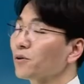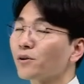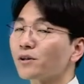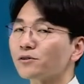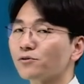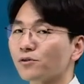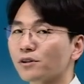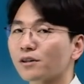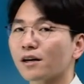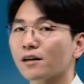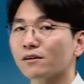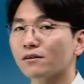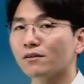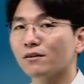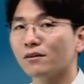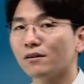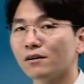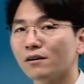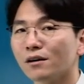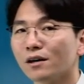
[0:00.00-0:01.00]
이용할 수 있다는
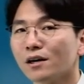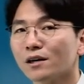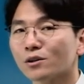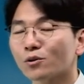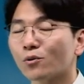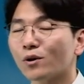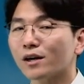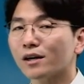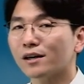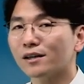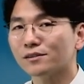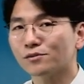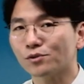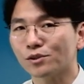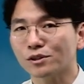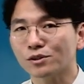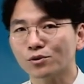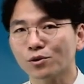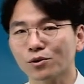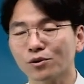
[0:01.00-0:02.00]
걸 또 확인할 수
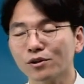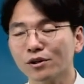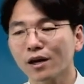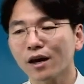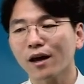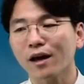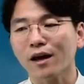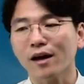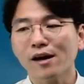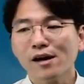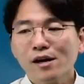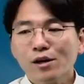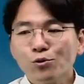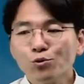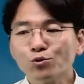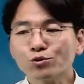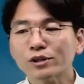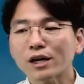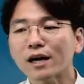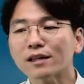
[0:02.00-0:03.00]
있죠. 이렇게
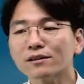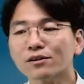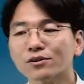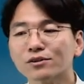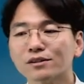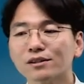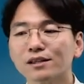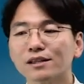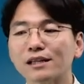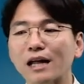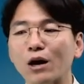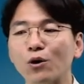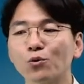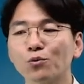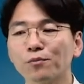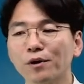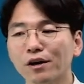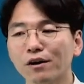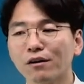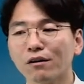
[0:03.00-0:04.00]
유사한 것들이
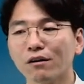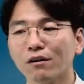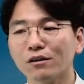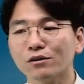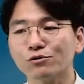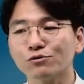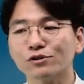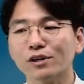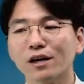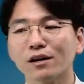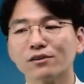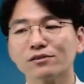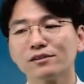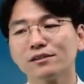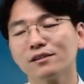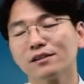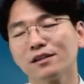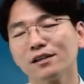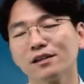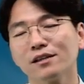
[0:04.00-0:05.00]
나오면 유사한
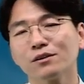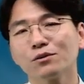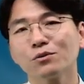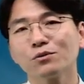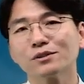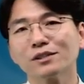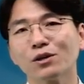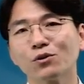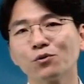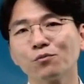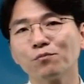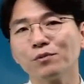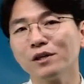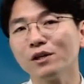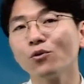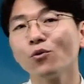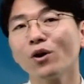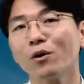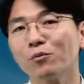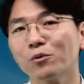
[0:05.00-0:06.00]
것들끼리 또 상호
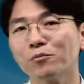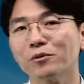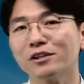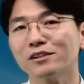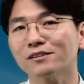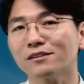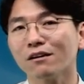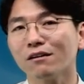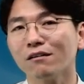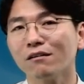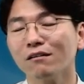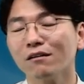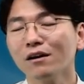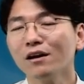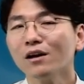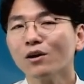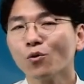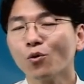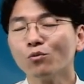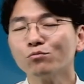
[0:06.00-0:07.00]
비교해 보면서
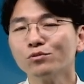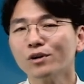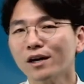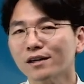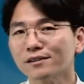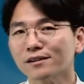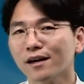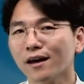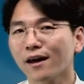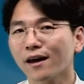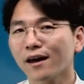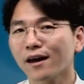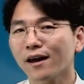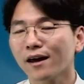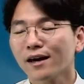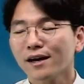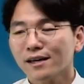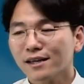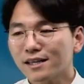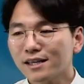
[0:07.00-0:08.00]
공부하는 게
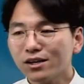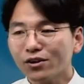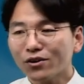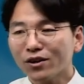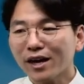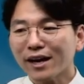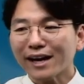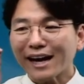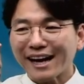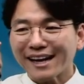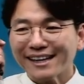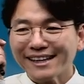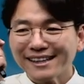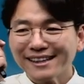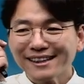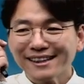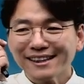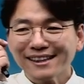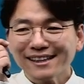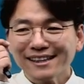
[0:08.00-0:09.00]
기억에
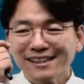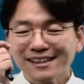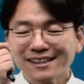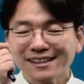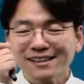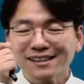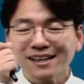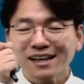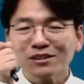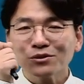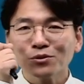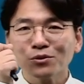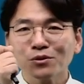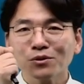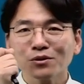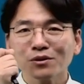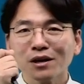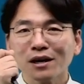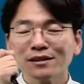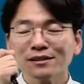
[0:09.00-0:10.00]
각인하도록
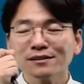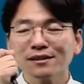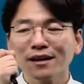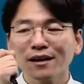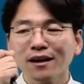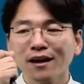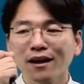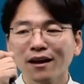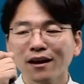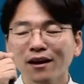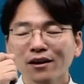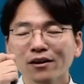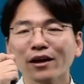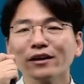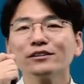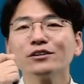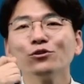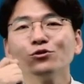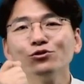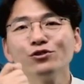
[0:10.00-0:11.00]
아, 어, 하는데
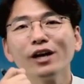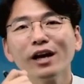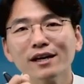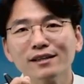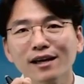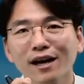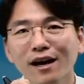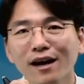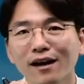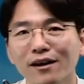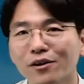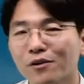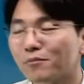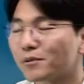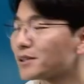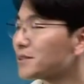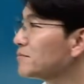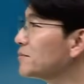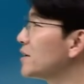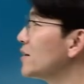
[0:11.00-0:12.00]
굉장히 유리하다 이런 말씀